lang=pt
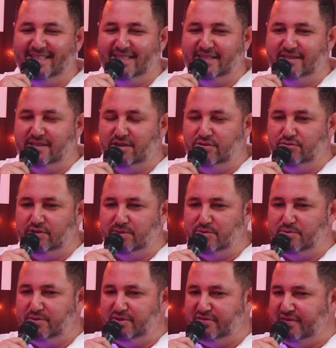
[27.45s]
Então
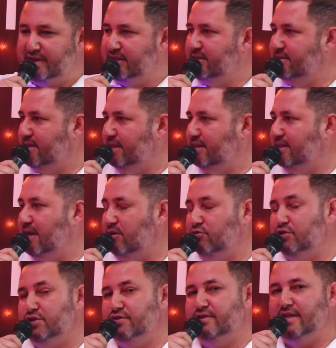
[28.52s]
estamos muito felizes aí da
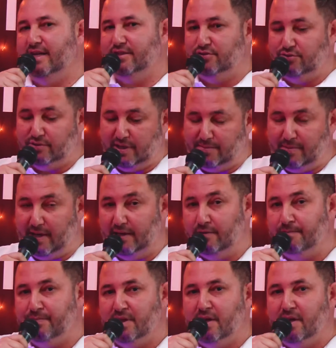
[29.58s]
continuidade no trabalho.